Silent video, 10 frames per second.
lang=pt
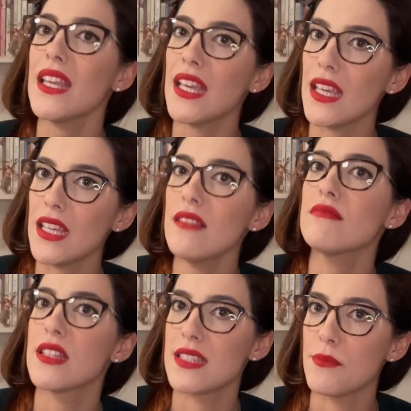Em
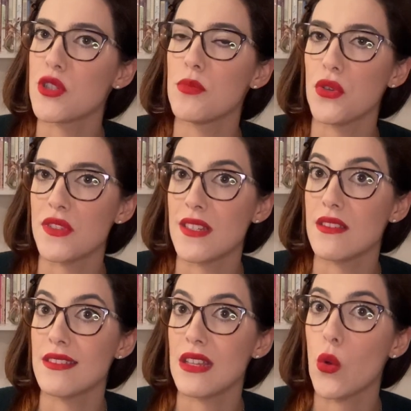dezembro de
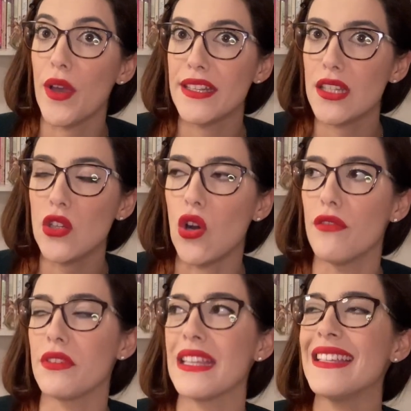
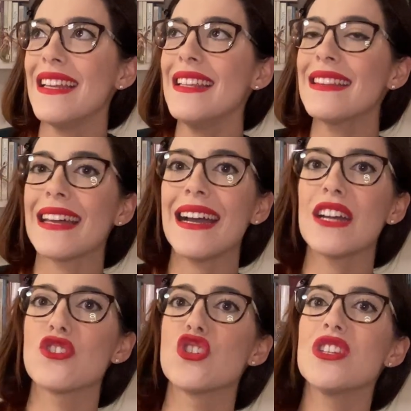1859. E ele tá
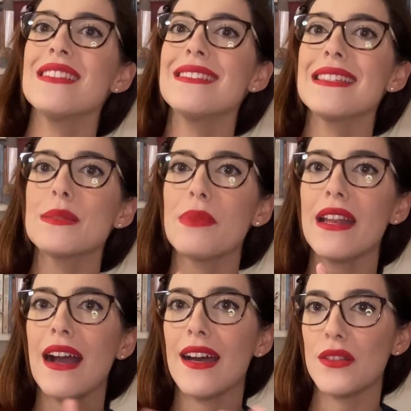
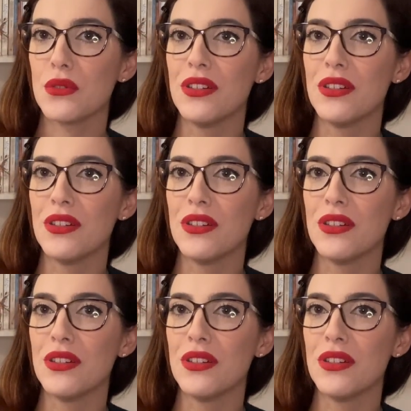desesperado